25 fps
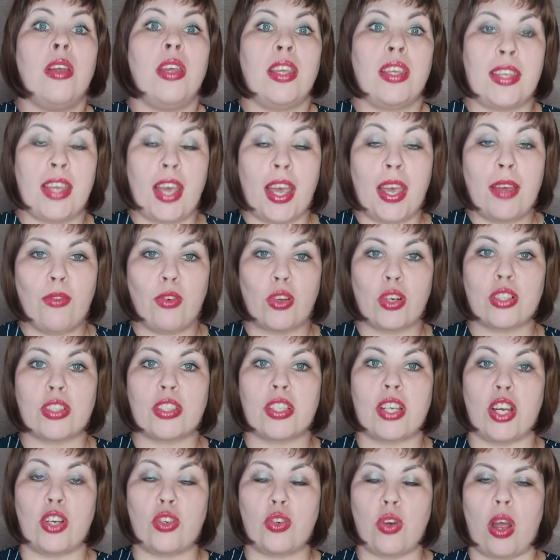Я его
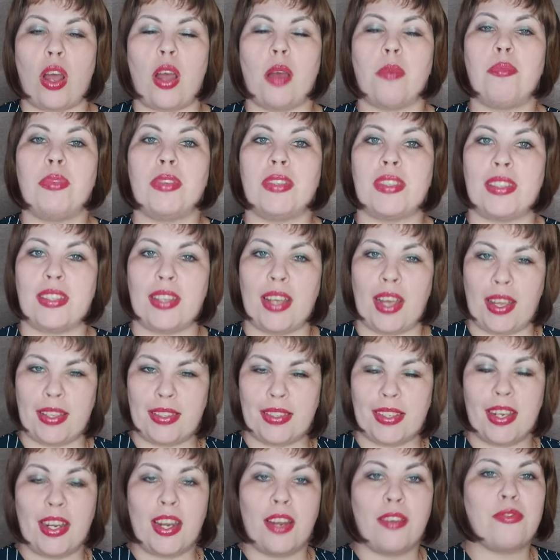расскажу
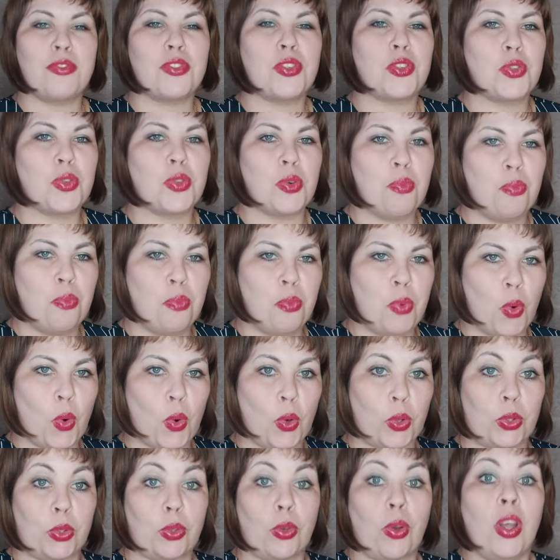обязательно в
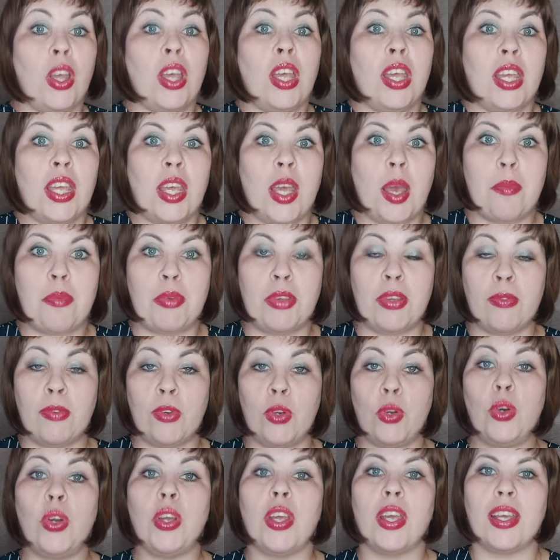субботу и
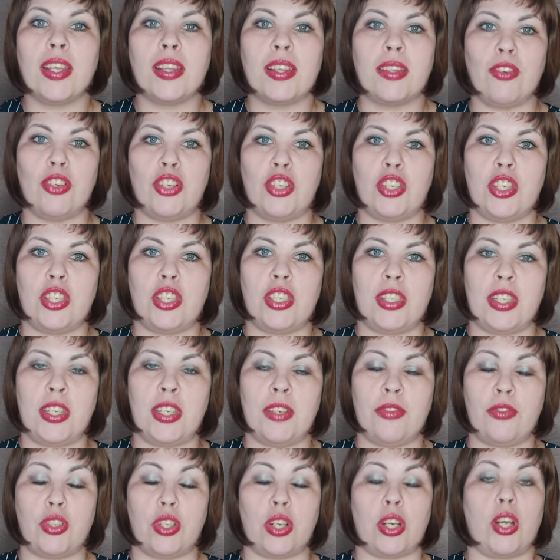объявлю этого
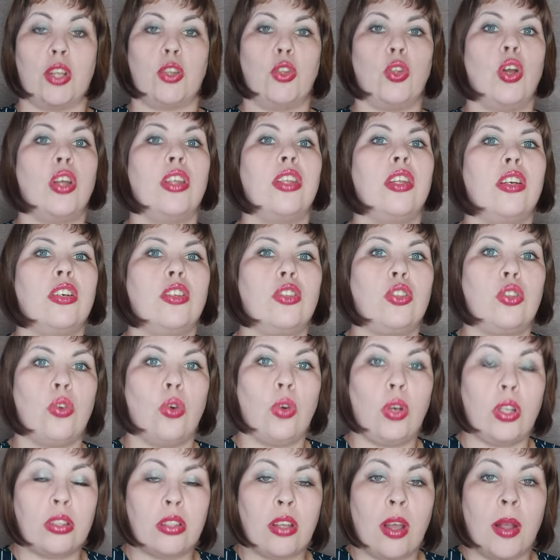счастливчика. Но
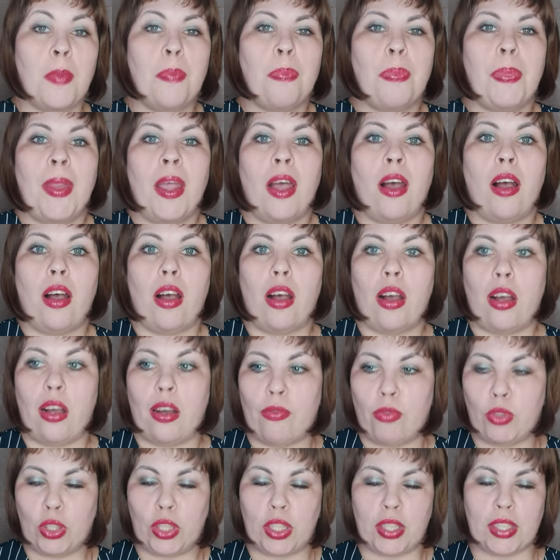анекдот а,
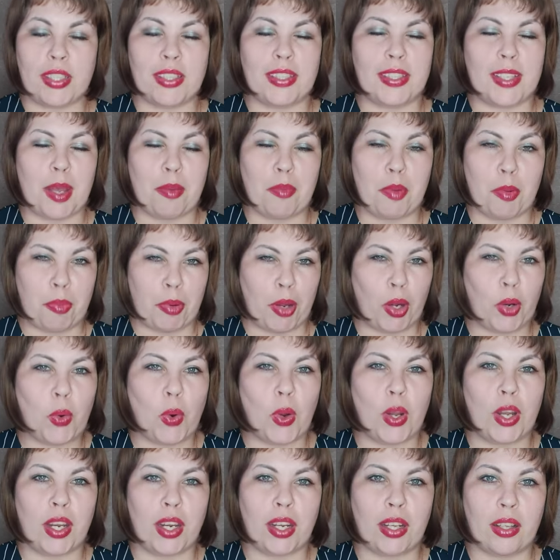вот этот самый
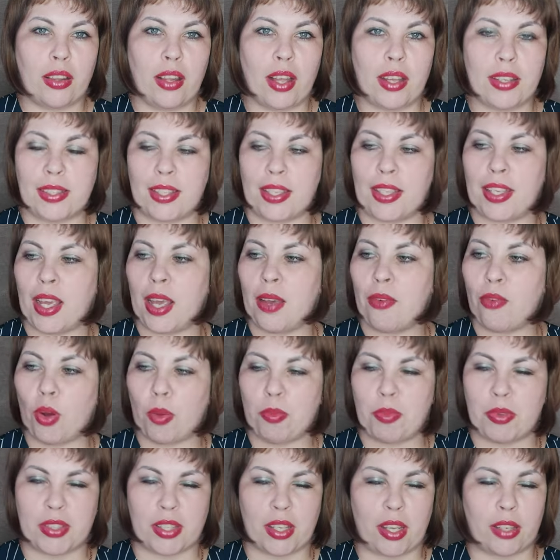прикольный, классный, я его
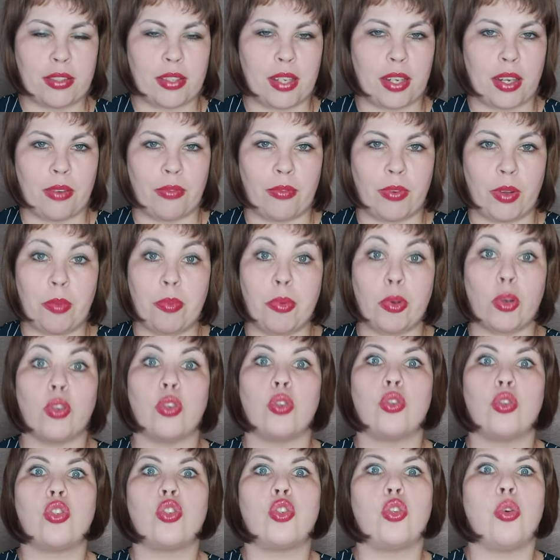обязательно выберу,
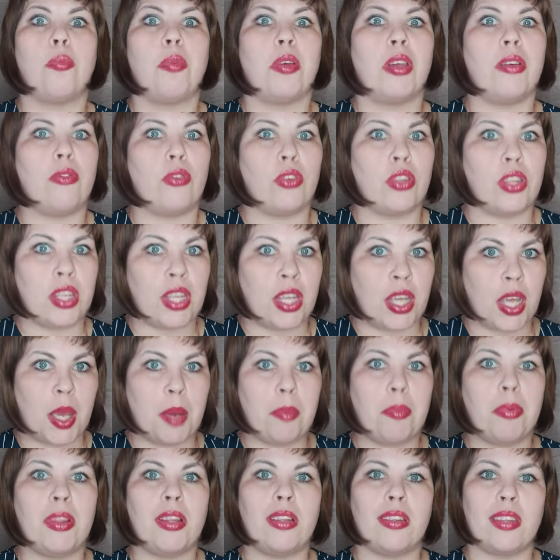но чтобы его
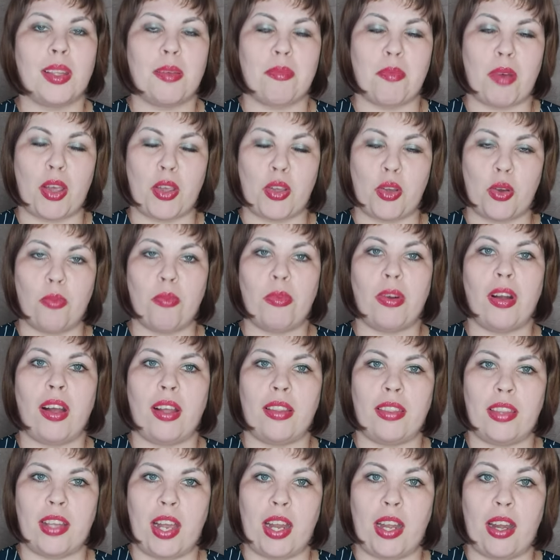не было на моем
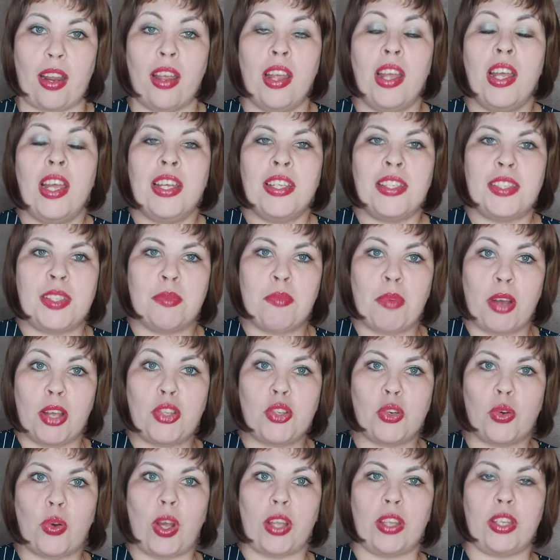канале.
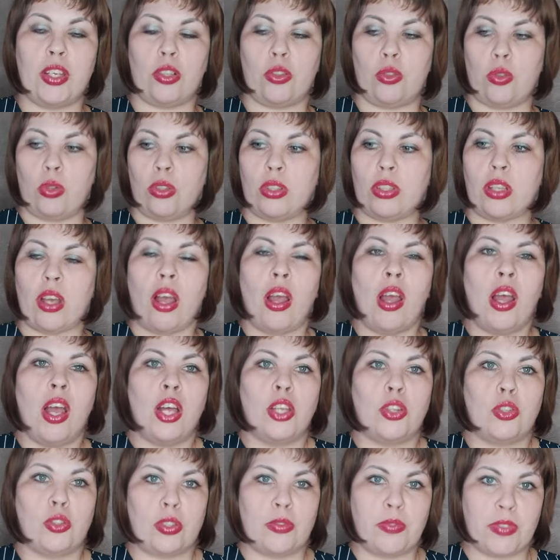Тематику анекдота,
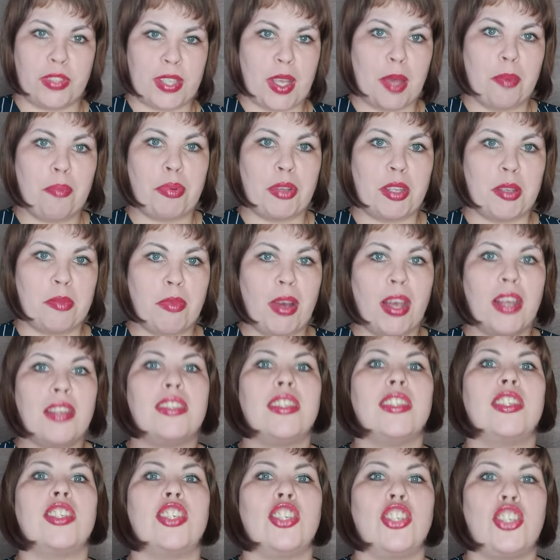то есть вы сами
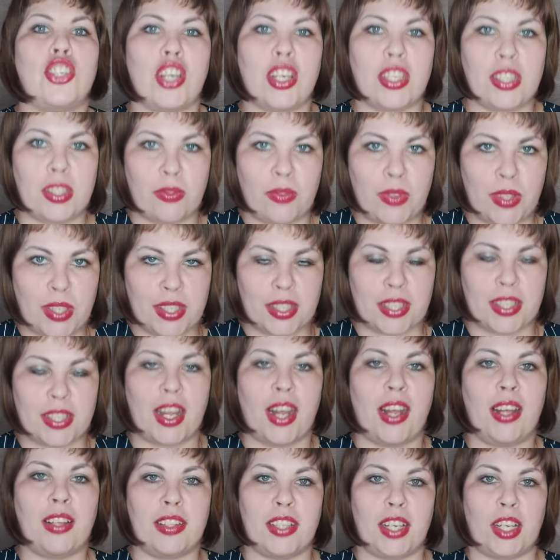понимаете, сейчас
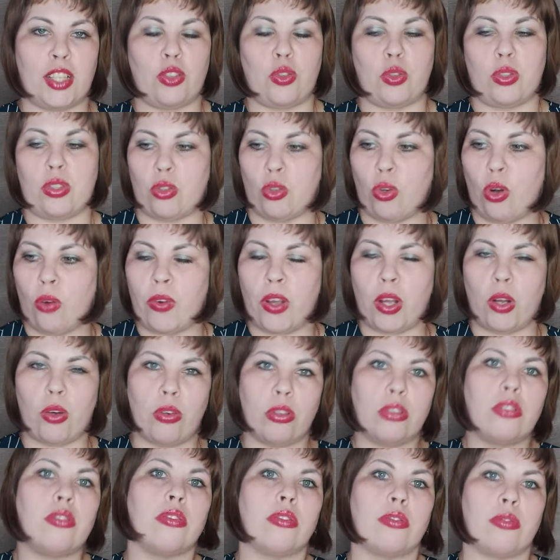весна, да, то есть Новый
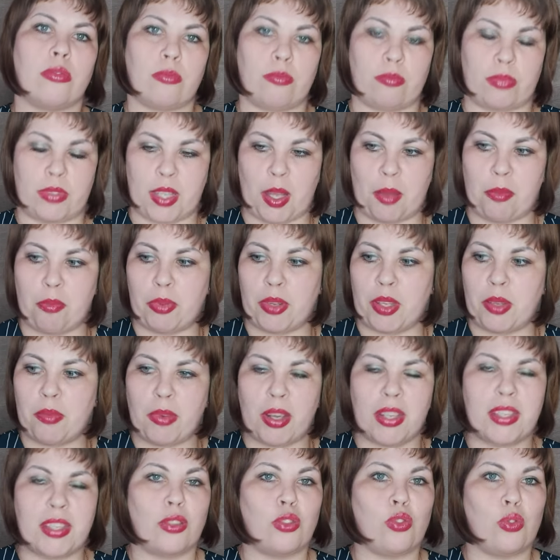год, ну, сами
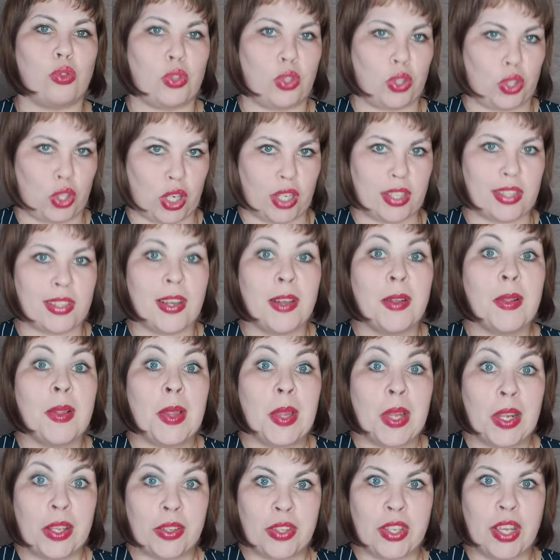понимаете, но сейчас
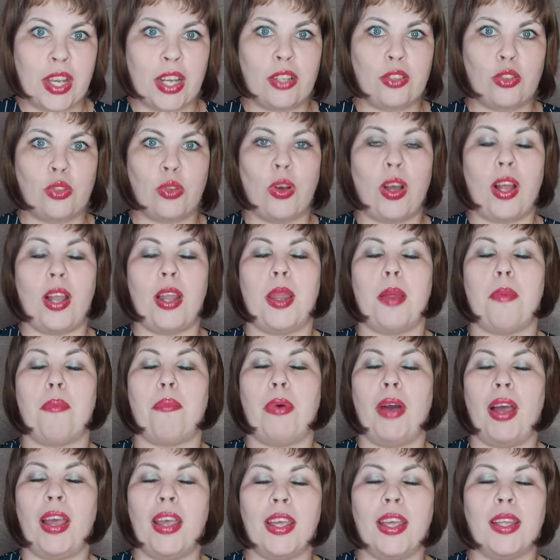не актуально.
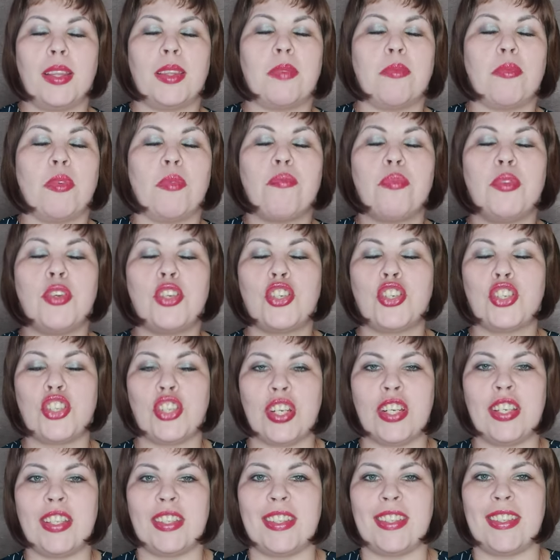Поэтому
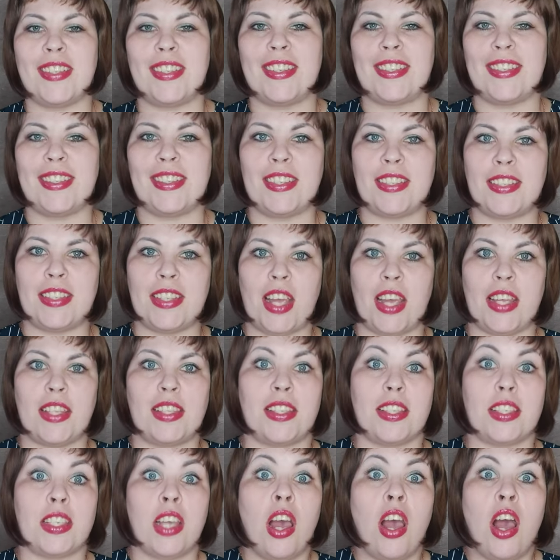пишите, не
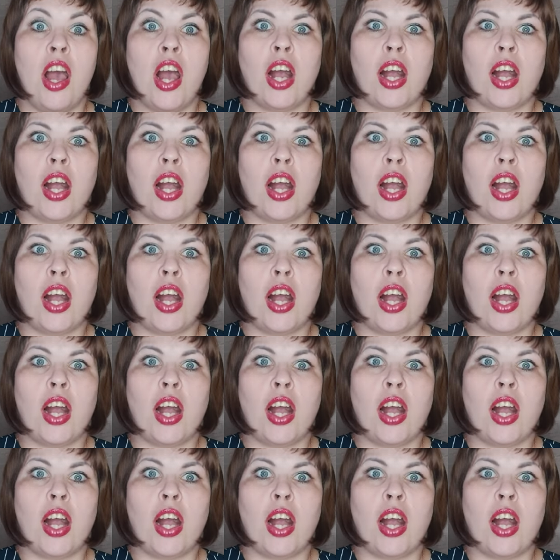стесняйтесь.